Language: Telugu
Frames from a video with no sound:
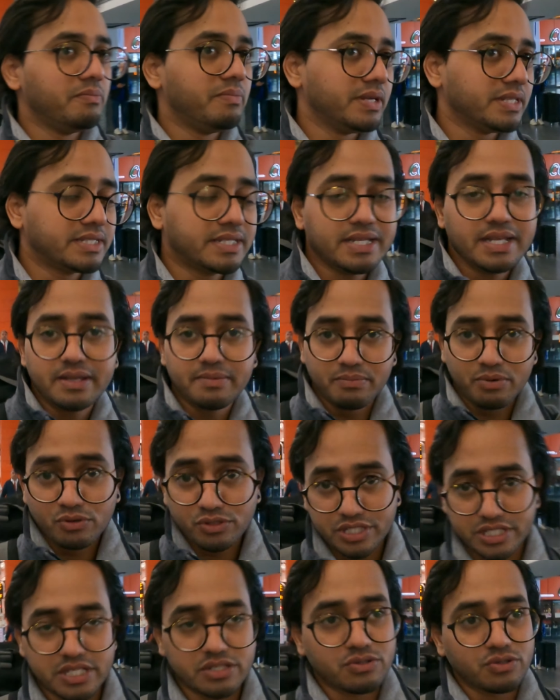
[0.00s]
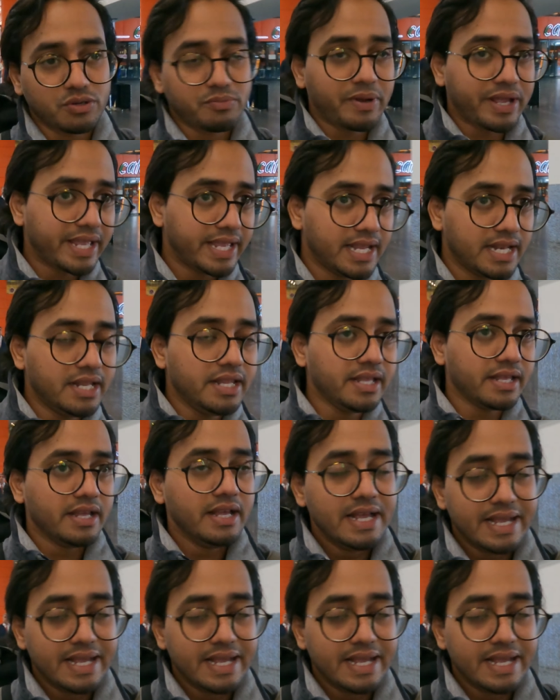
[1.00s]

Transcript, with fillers: బస్కి బుక్ చేసేసుకుంటే పైకి వెళ్ళి